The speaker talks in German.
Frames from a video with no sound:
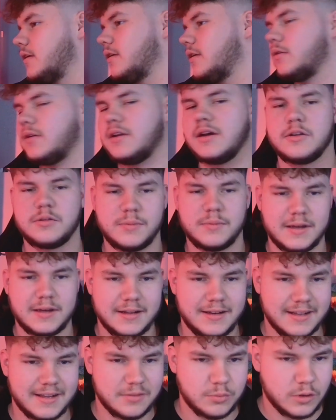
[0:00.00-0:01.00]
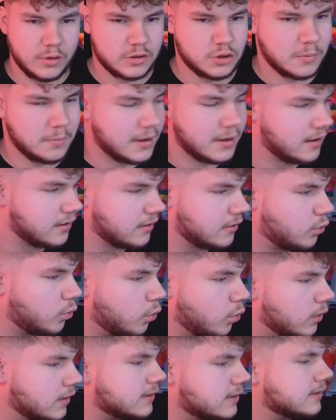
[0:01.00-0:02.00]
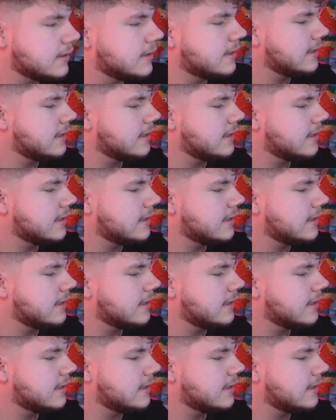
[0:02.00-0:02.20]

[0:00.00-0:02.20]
Da habe ich mir letzten Monat schon ein paar geholt.